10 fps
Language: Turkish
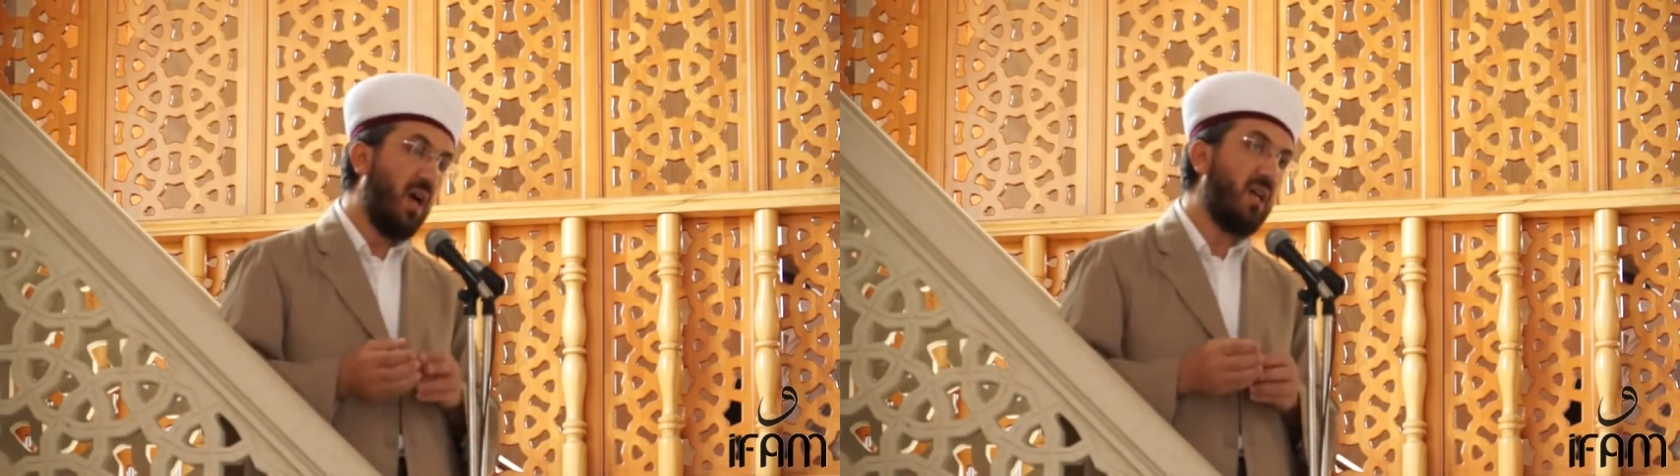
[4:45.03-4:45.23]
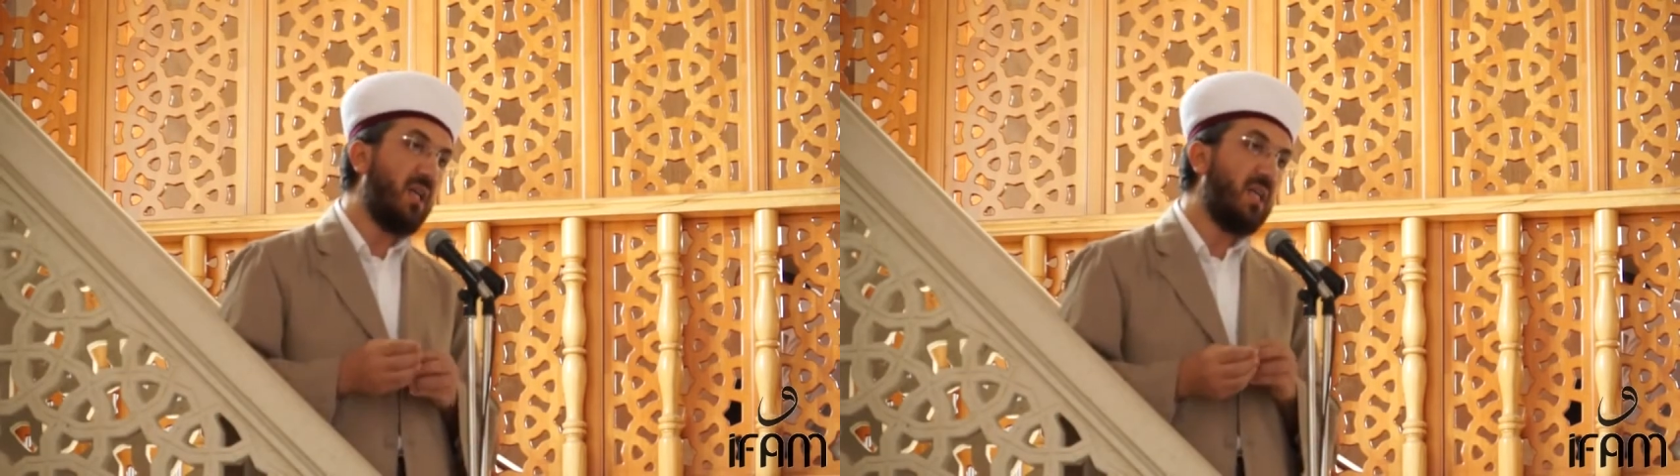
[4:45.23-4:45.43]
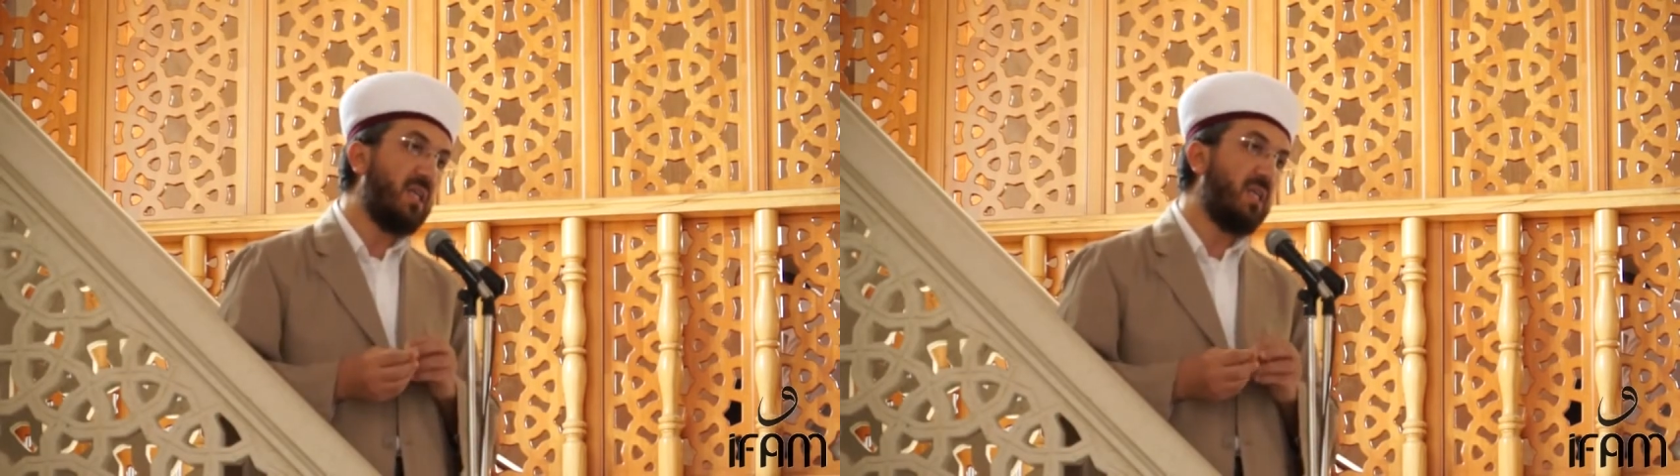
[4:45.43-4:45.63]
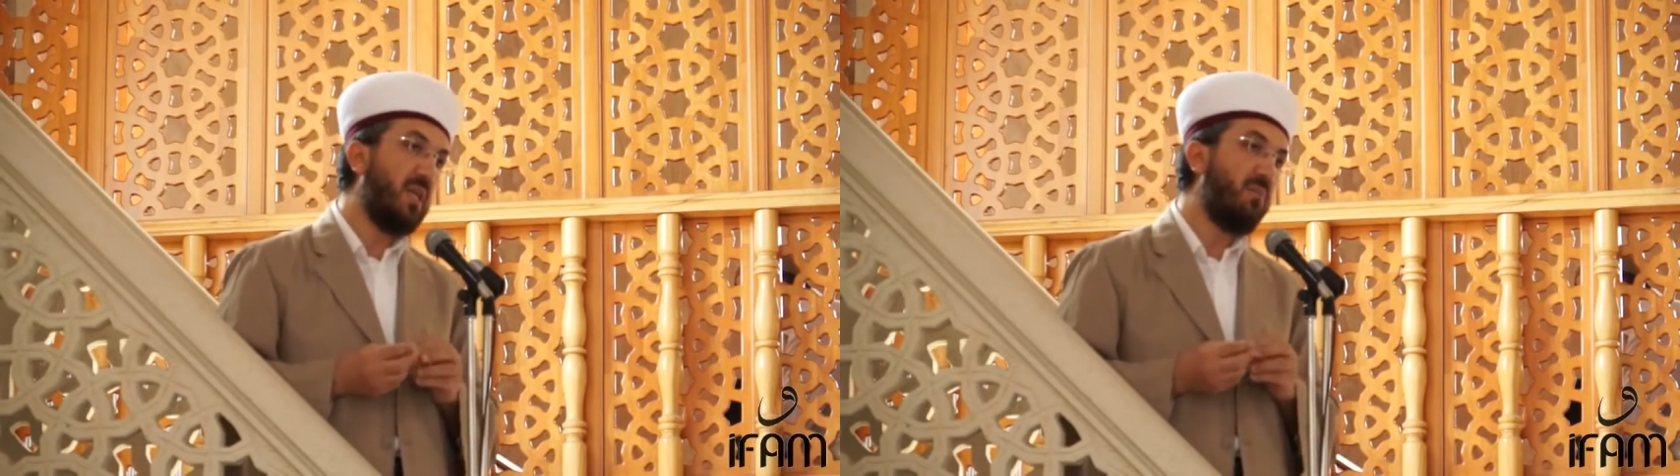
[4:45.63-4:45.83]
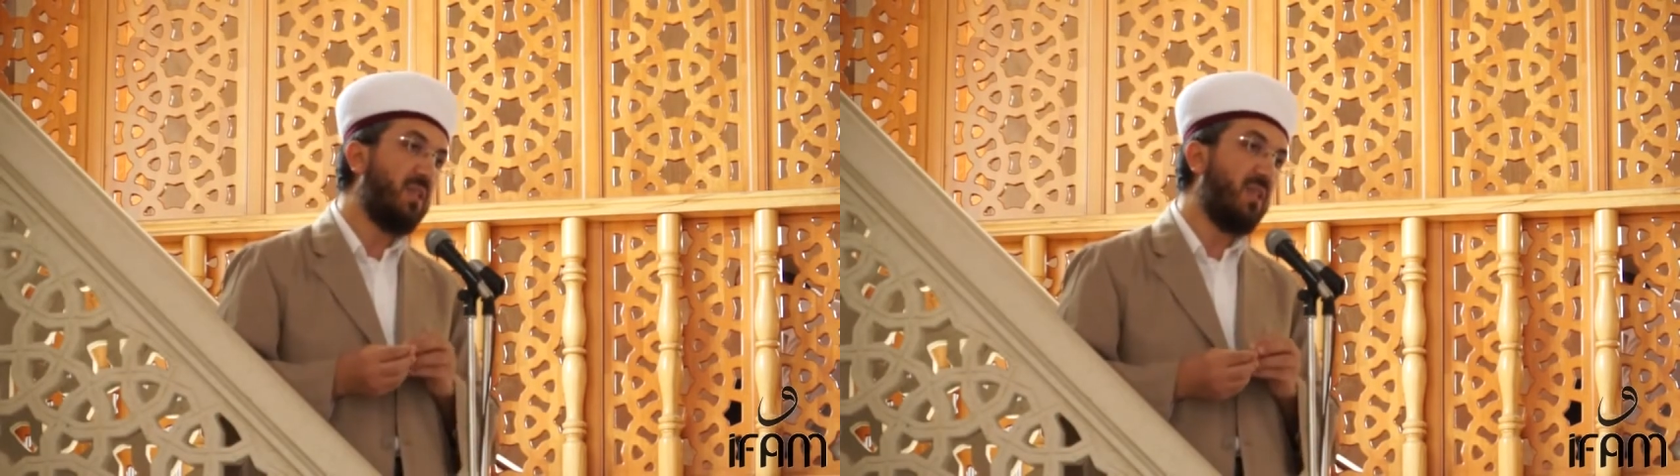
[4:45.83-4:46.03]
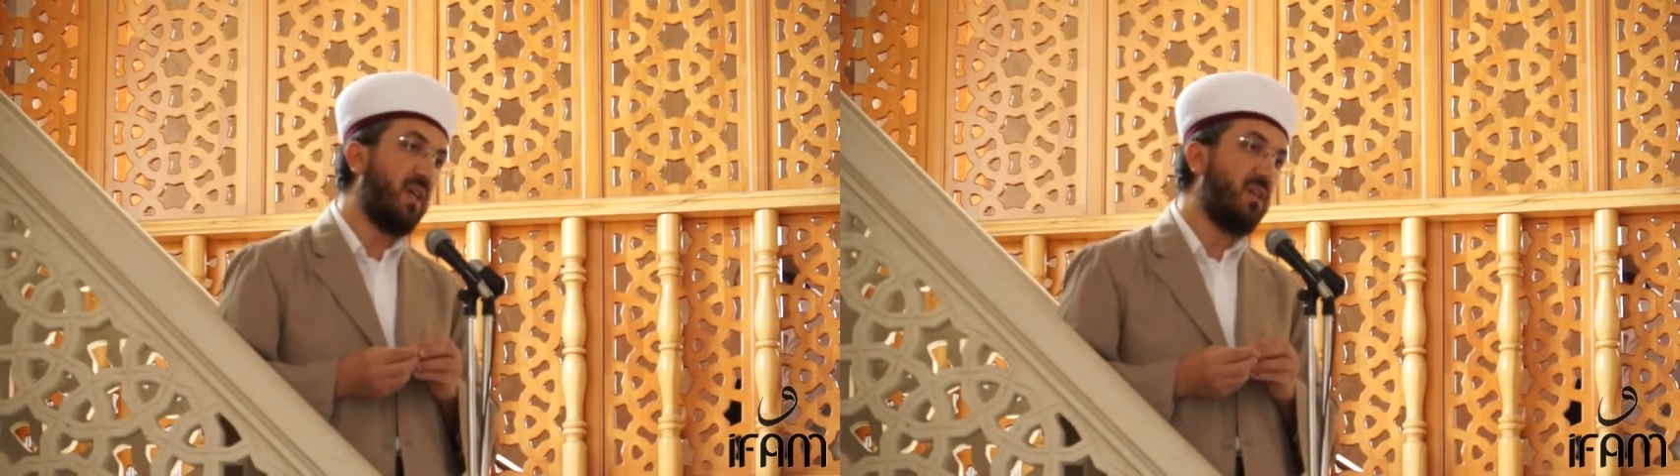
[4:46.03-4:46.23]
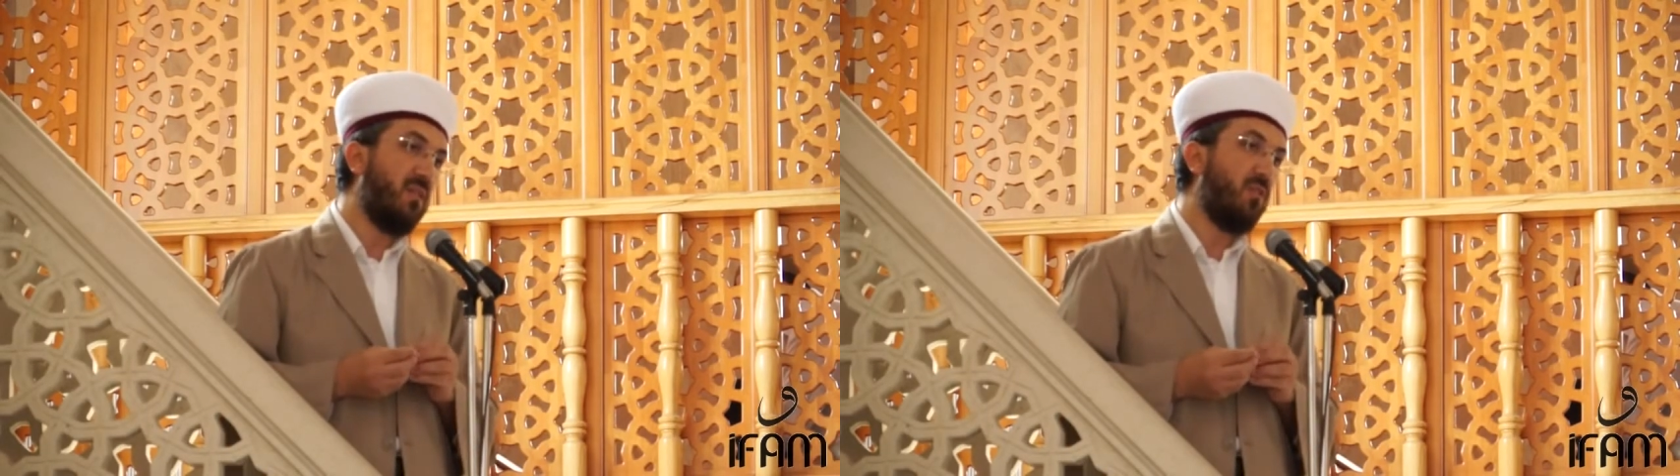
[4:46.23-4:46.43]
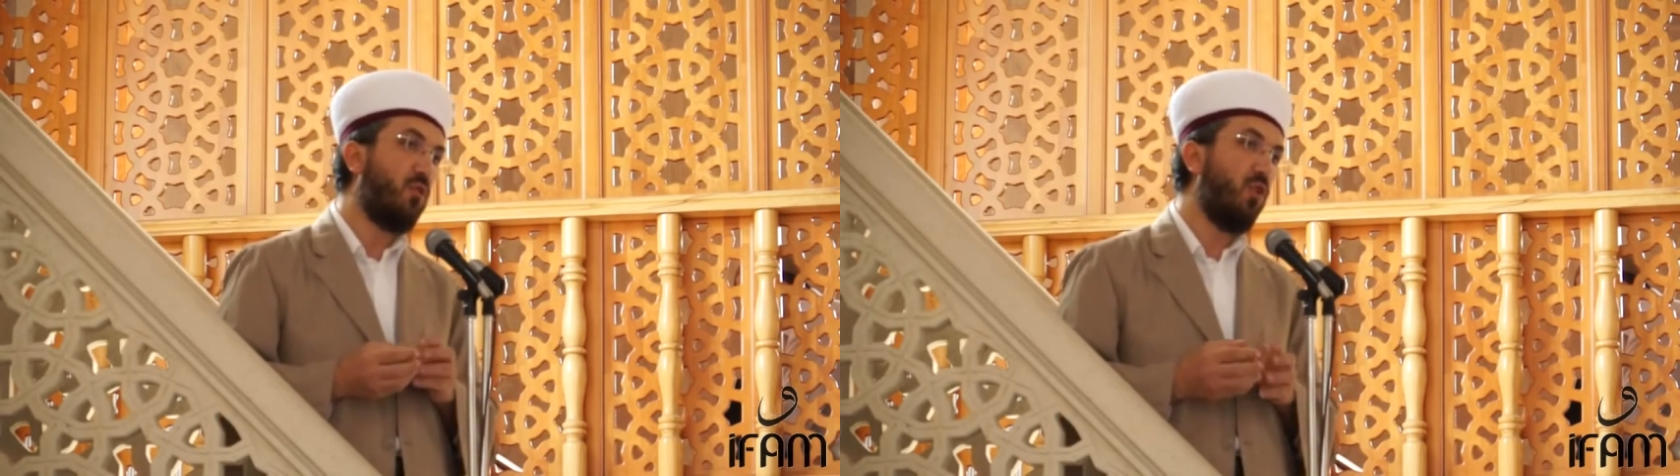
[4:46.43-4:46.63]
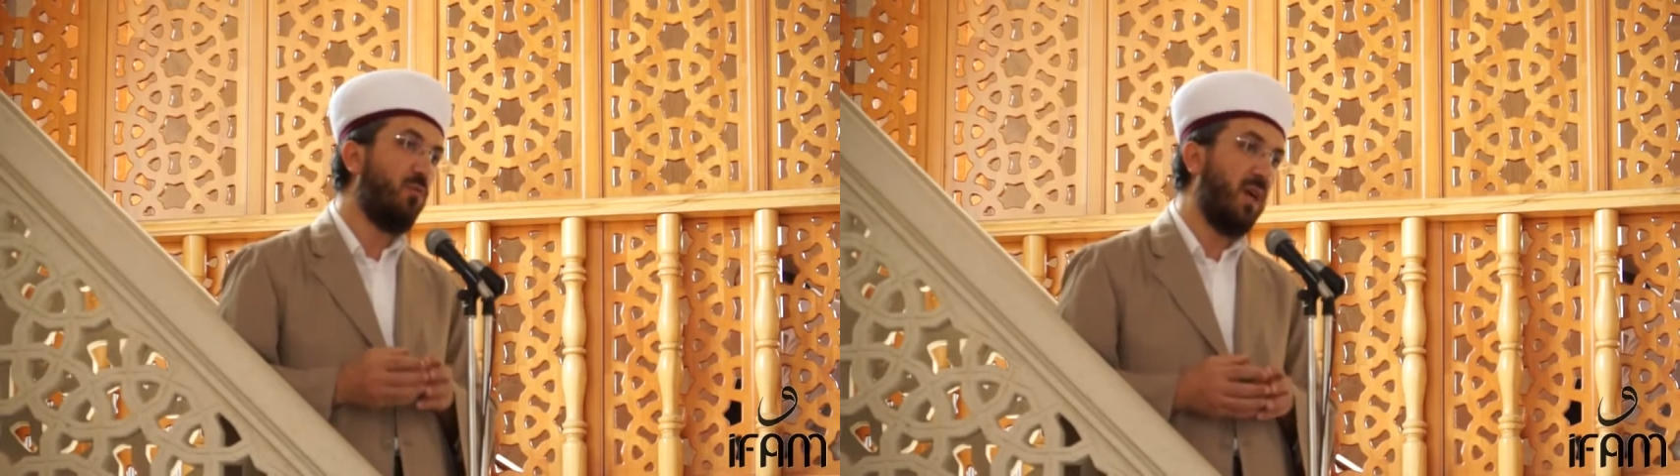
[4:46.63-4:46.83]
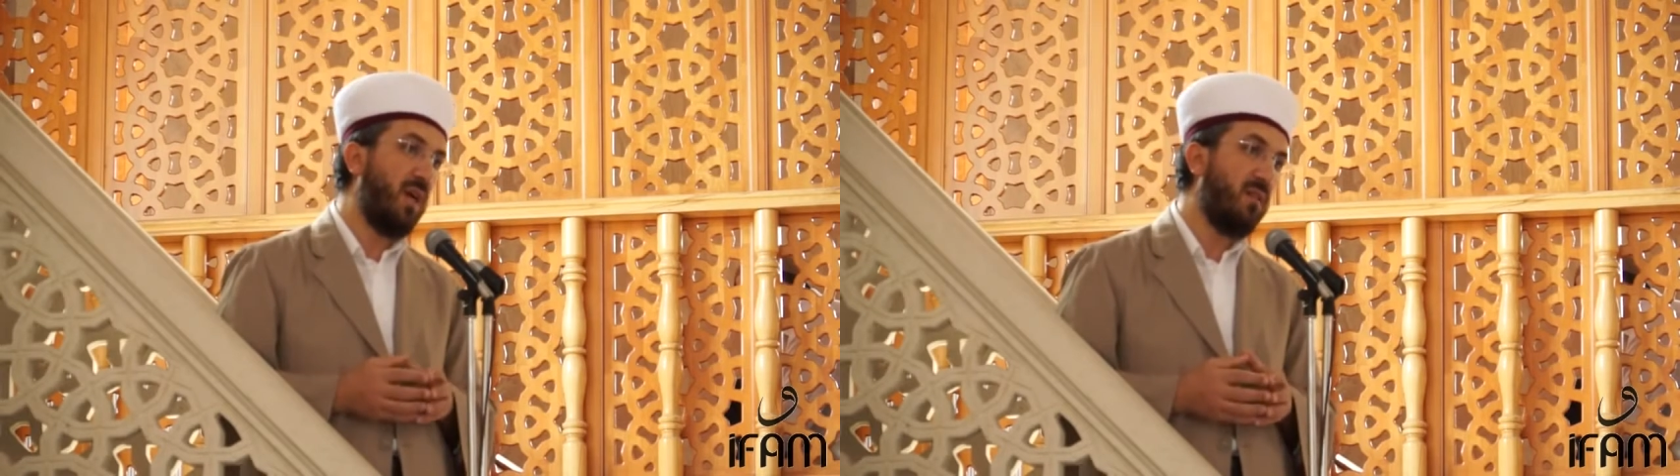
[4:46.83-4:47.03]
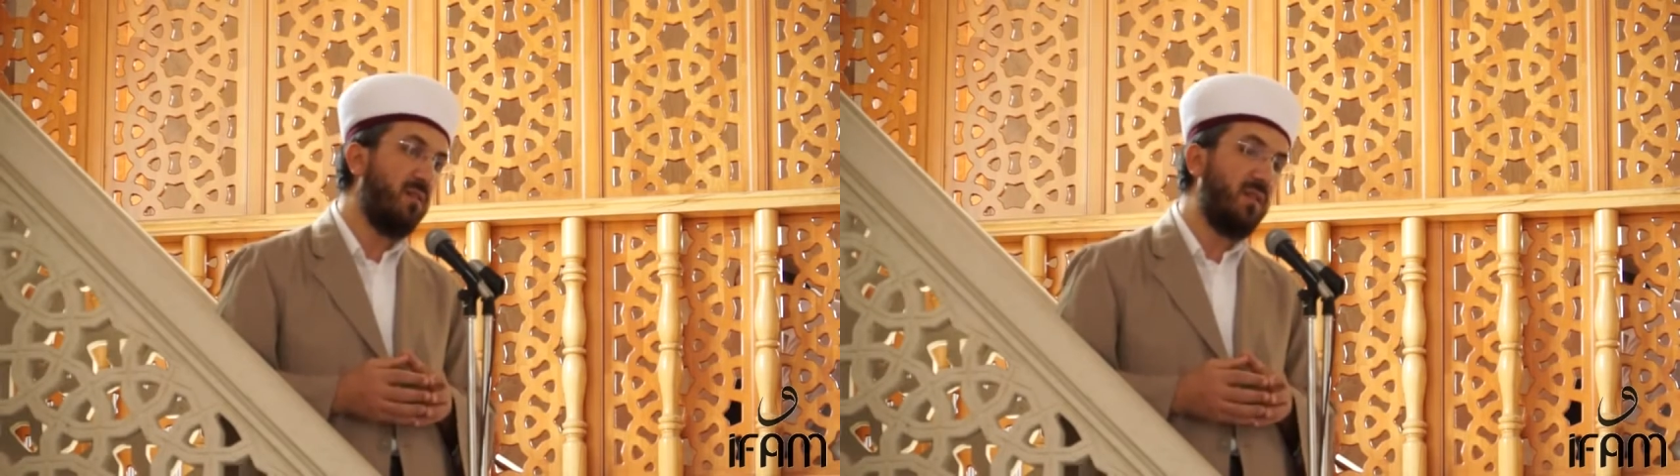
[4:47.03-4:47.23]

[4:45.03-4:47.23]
aralarında bir yakınlık olmayan